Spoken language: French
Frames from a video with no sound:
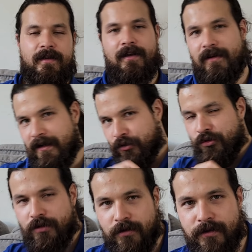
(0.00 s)
Et voilà, je
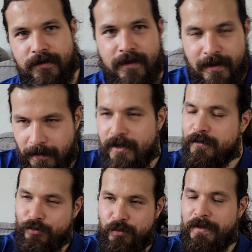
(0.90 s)
sors. Mais je
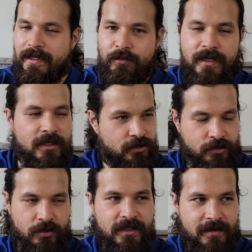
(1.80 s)
me suis bien débrouillé là. Je,
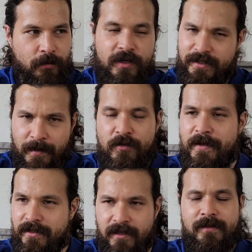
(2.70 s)
sentais que j'ai progressé. Même lui m'a
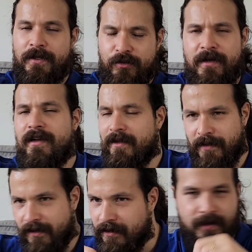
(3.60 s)
dit, ah, c'est bien, Thomas, là, t'as
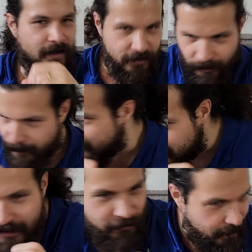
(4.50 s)
bien. Genre, même les
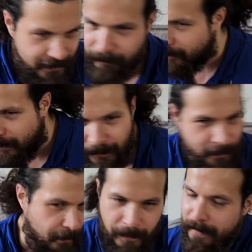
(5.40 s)
esquives par ça, pa, pa,
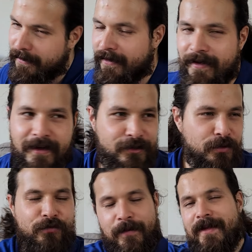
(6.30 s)
pa, pa, J'aurais
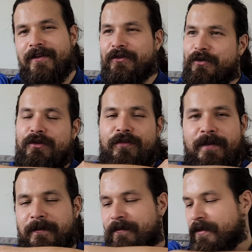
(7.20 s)
dû filmer, j'aurais dû le
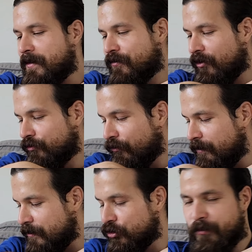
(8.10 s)
filmer, mais j'en
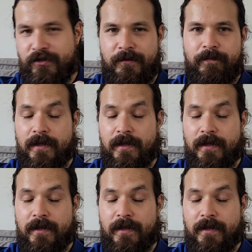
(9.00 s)
filmais d'autres, je pense.